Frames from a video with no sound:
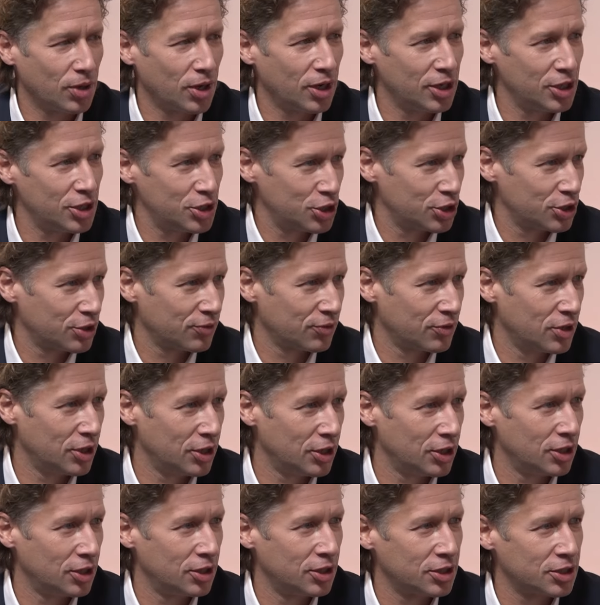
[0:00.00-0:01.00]
болельщиков,
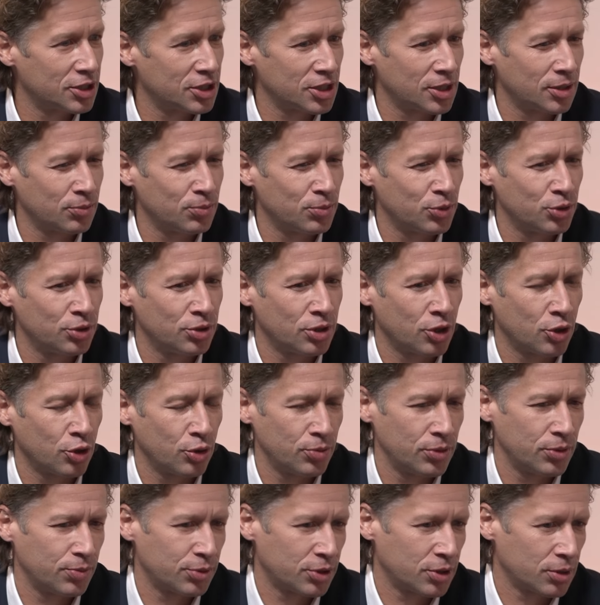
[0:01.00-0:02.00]
для, для самой
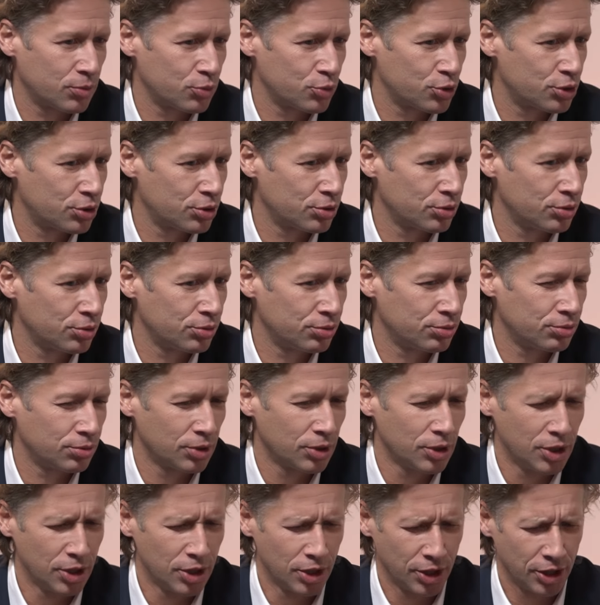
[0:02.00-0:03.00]
Наоми, потому что, ну,
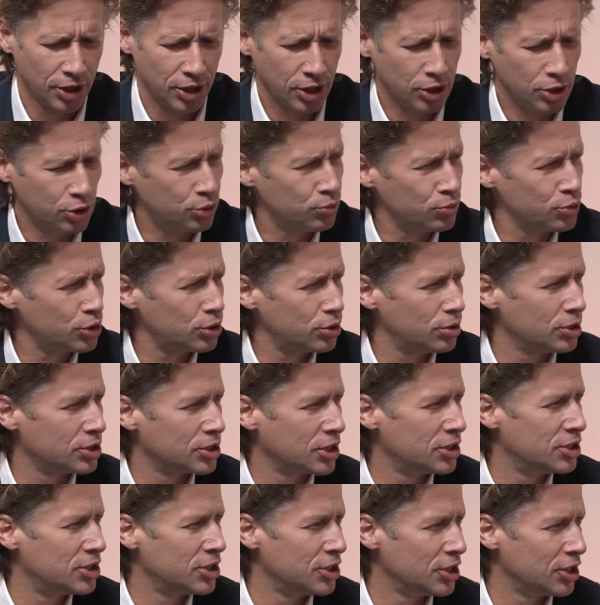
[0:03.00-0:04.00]
я не думаю, что
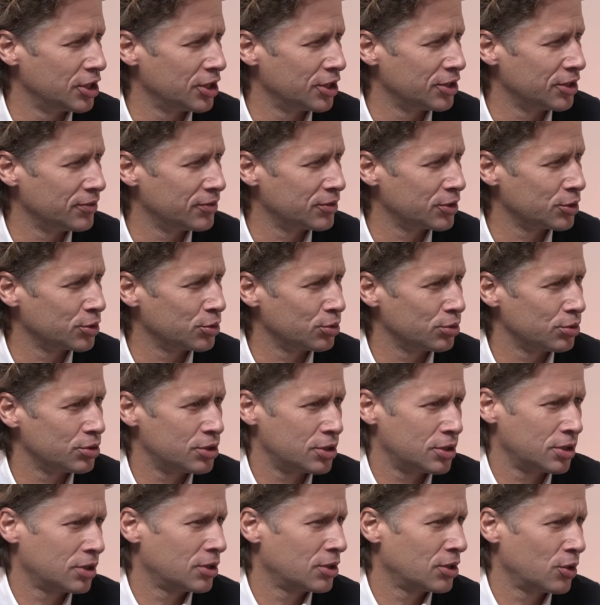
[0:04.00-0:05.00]
из-за денег она
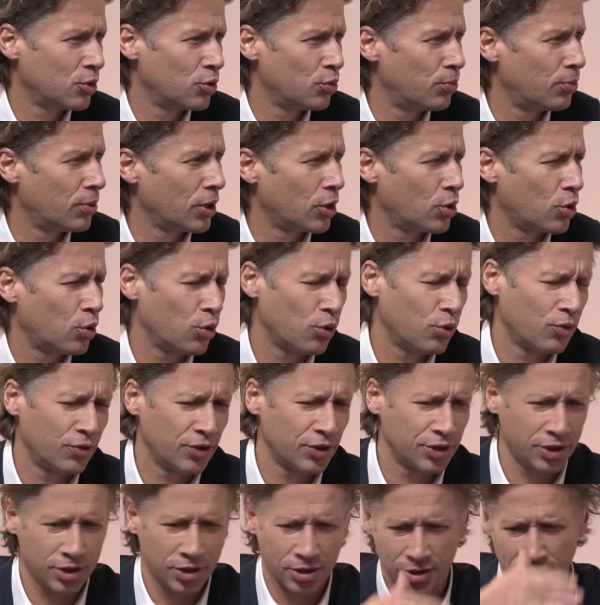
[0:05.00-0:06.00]
вернулась. Она
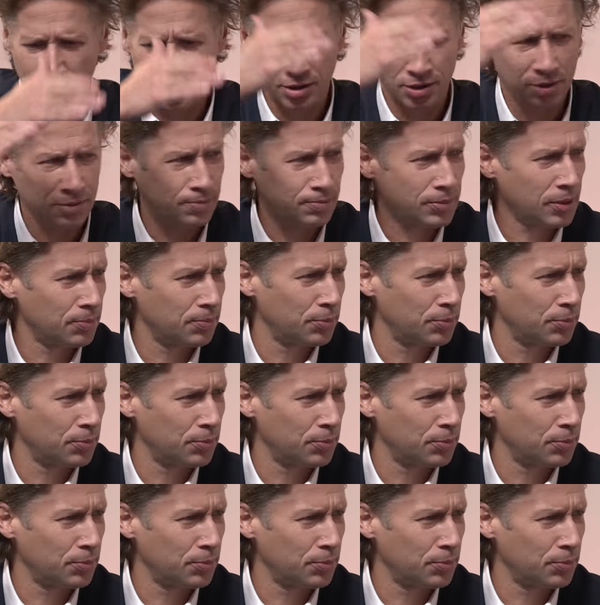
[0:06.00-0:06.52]
упакована по